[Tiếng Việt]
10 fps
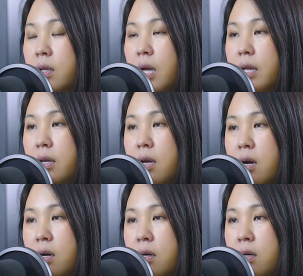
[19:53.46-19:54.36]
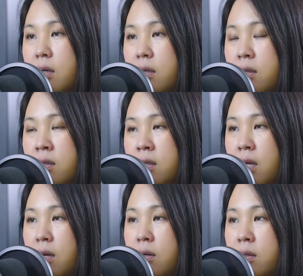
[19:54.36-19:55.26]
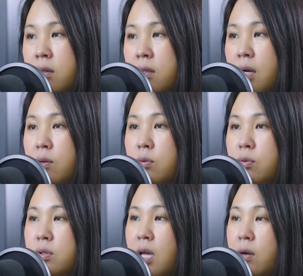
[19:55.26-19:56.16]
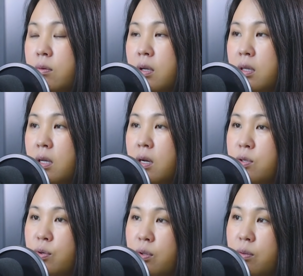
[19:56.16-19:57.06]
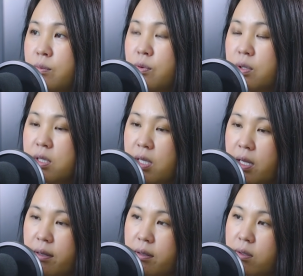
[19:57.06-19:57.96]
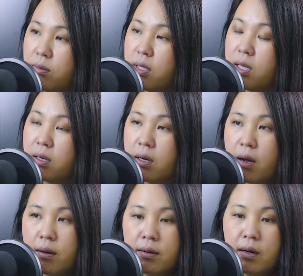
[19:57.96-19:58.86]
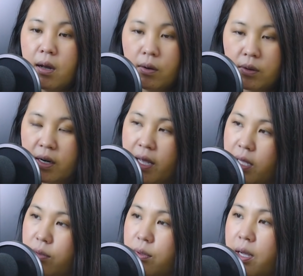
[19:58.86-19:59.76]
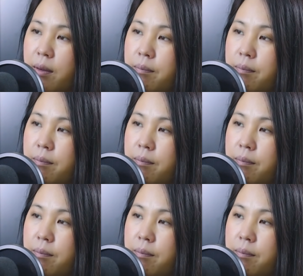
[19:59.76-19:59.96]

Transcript: chị nhớ nhớ chị ơi chả của tồn tại của cho tiền là chùa tôi một yếu gì cho tới chiều nó lâu rồi lấy yếu nè